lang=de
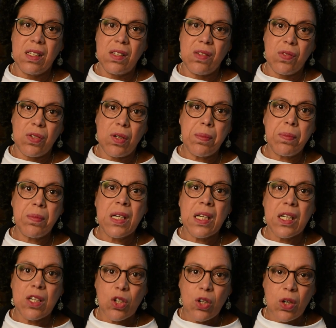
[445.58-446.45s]
vom
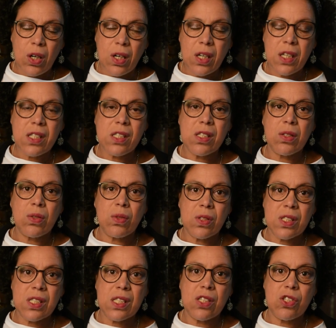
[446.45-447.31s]

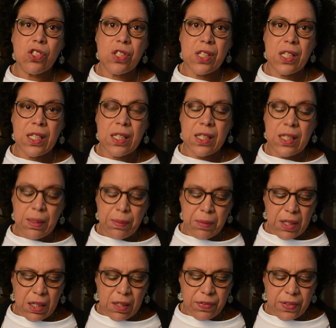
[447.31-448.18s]
Kreuzigungsgeschehen
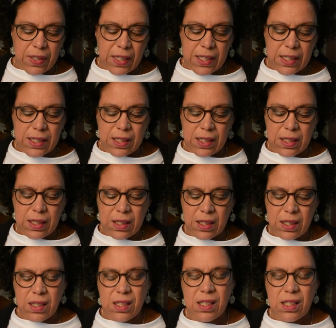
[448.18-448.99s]
am Karfreitag.